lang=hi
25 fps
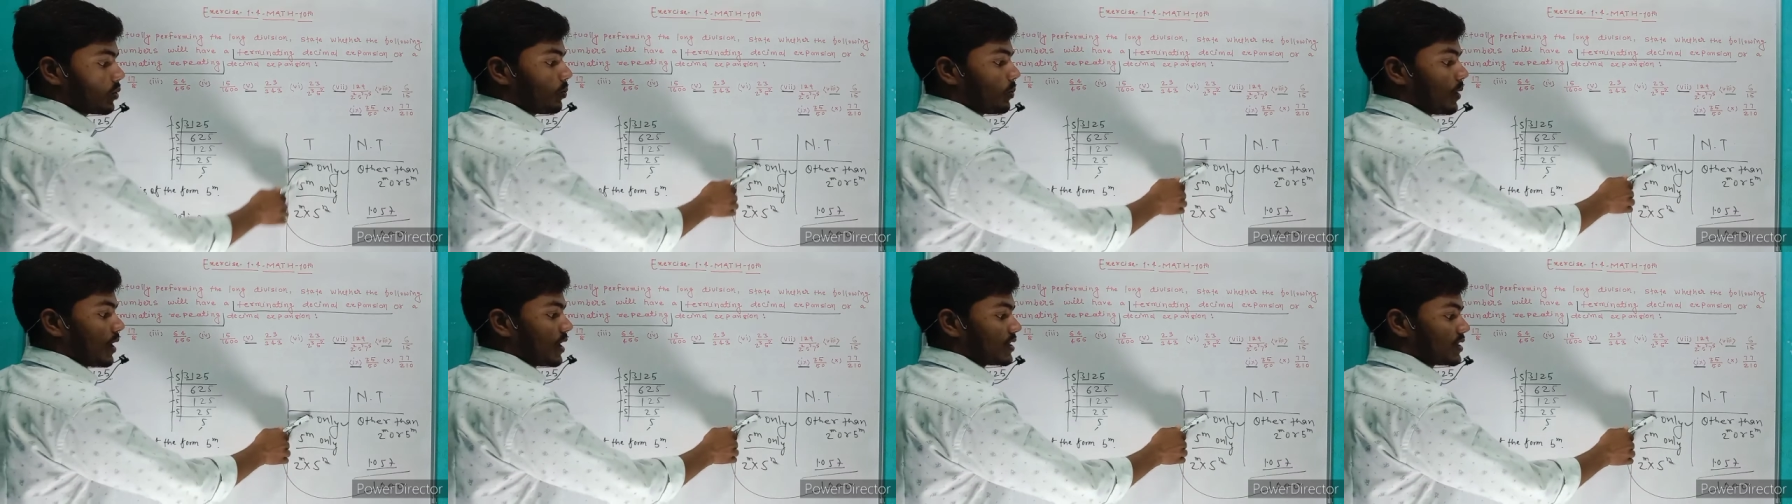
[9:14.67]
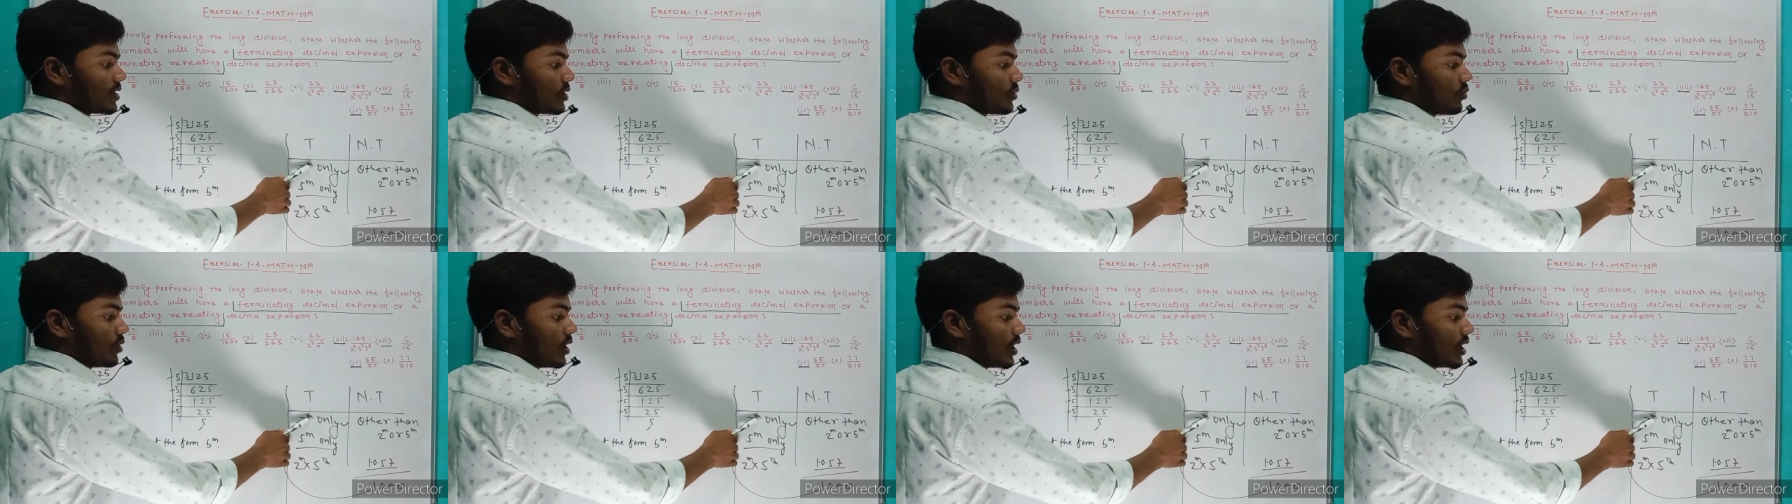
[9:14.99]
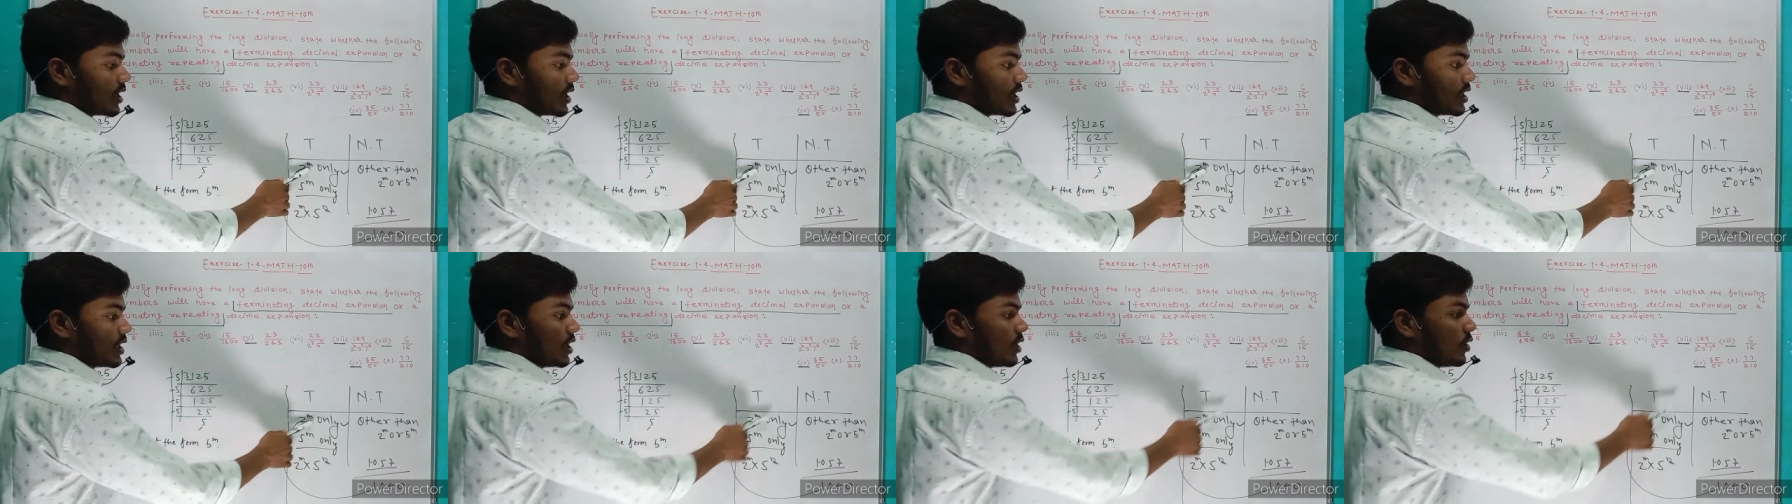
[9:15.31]
इसको पाँच से
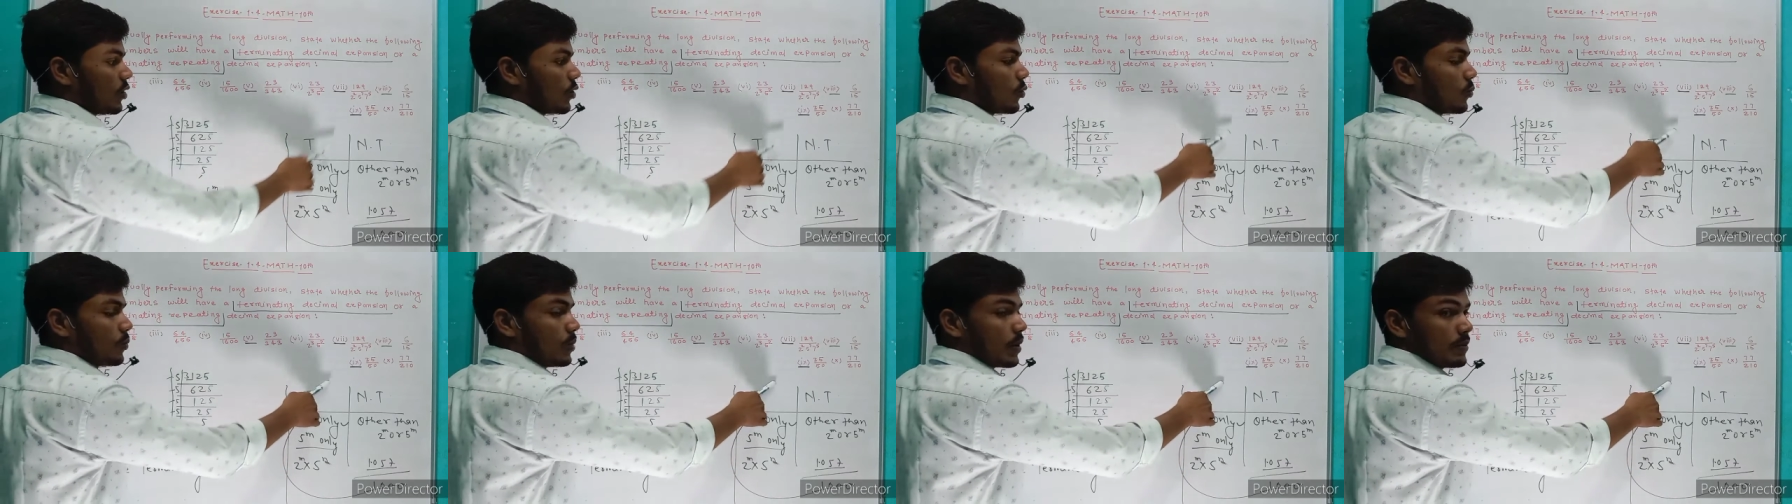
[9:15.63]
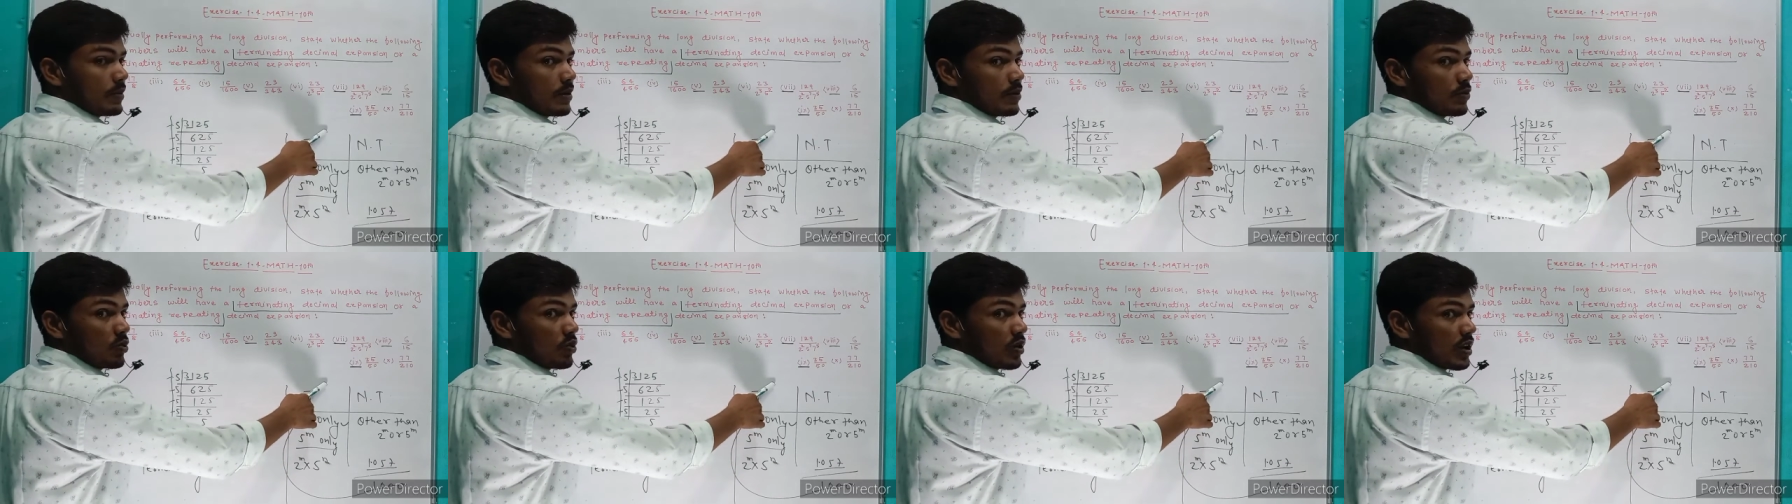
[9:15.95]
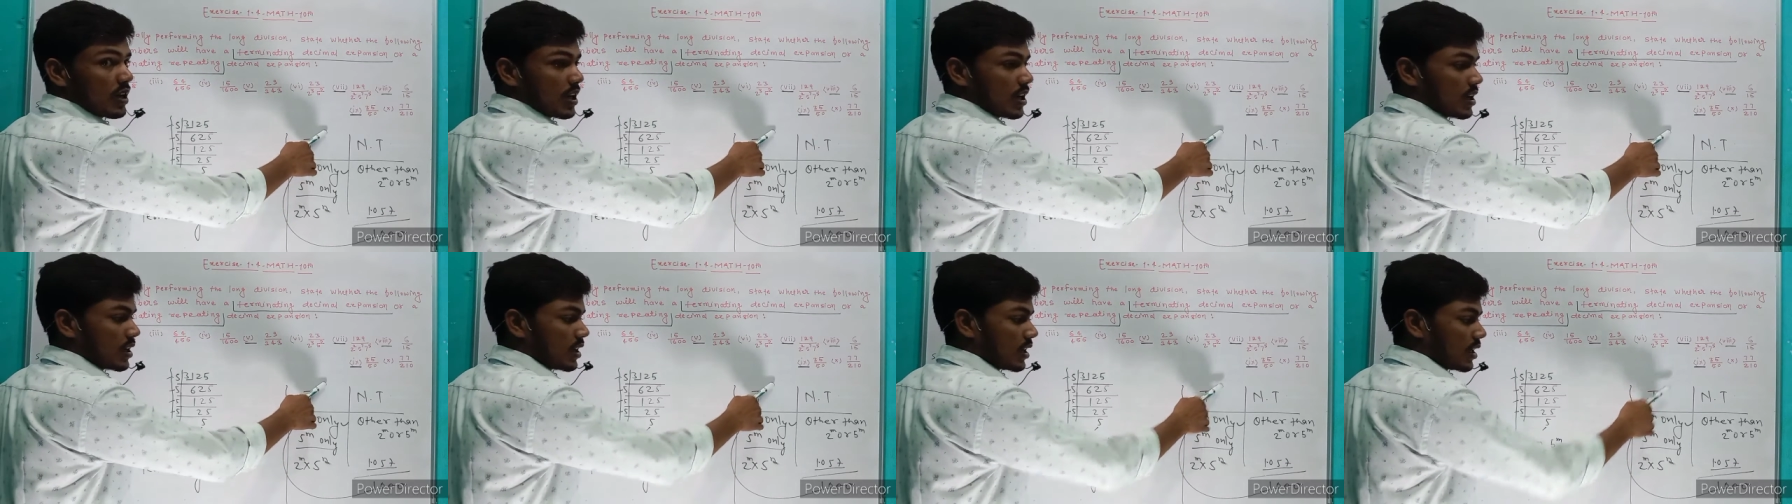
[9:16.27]
गुना कर देंगे और ऊपर में भी
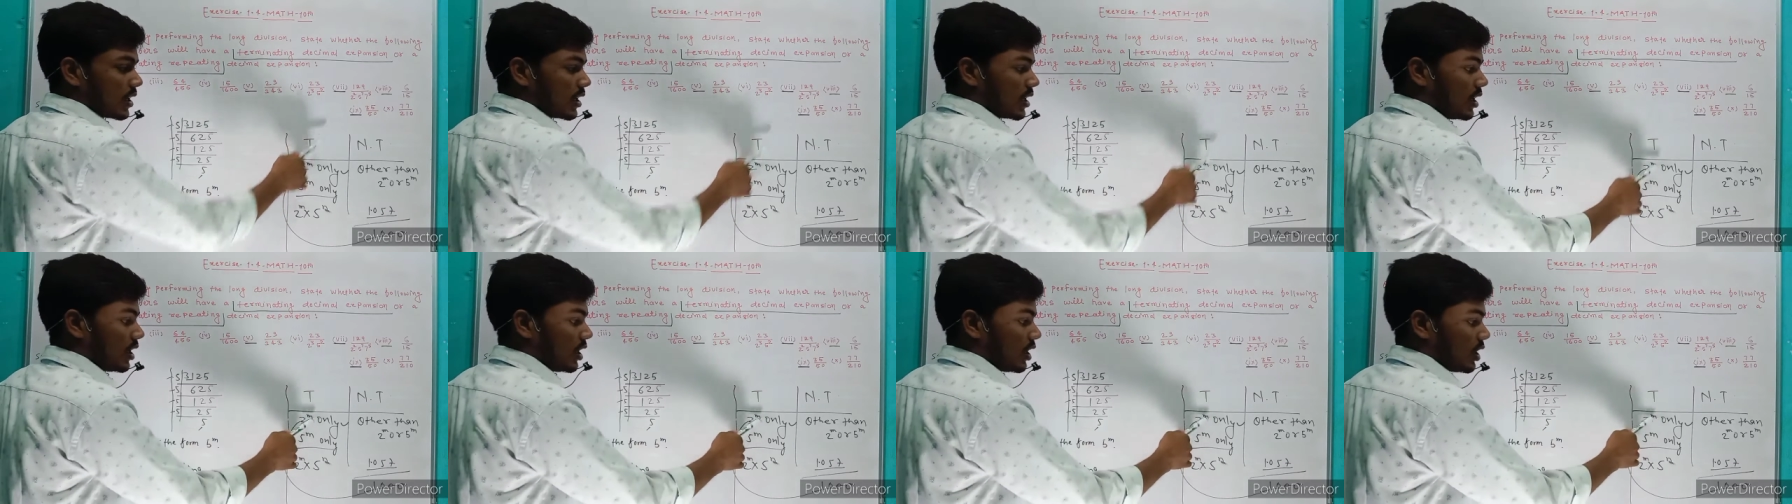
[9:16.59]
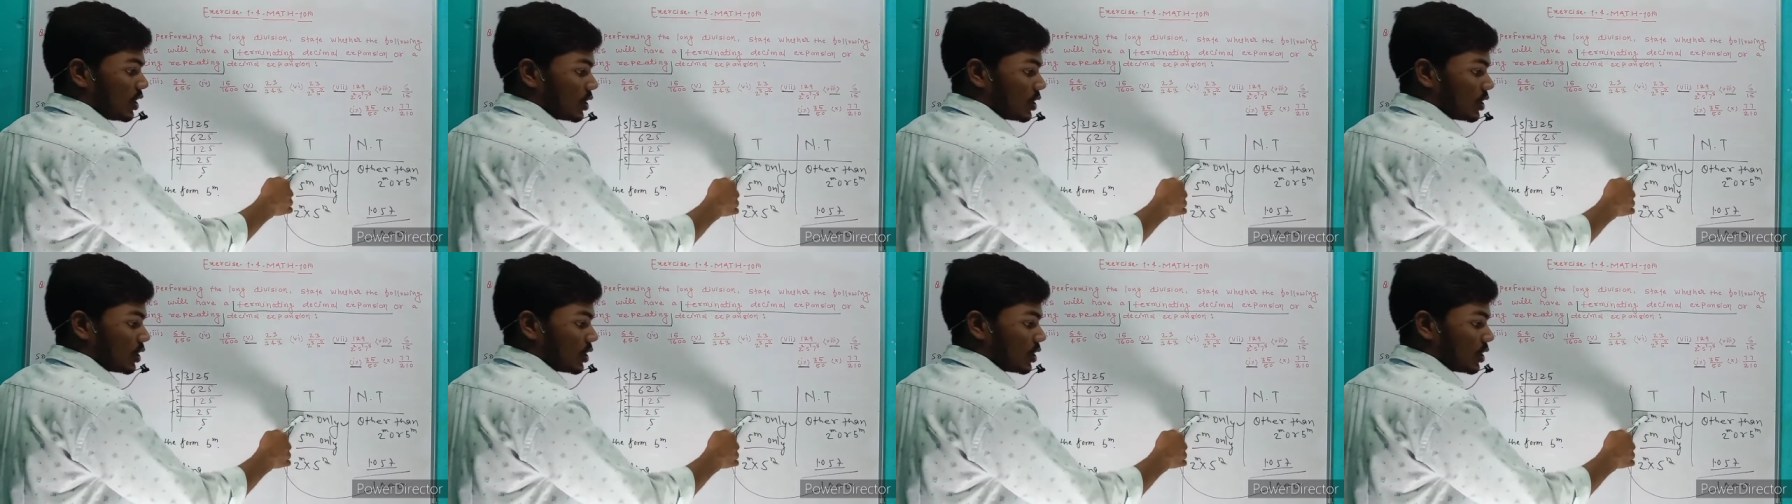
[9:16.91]
गुना कर देंगे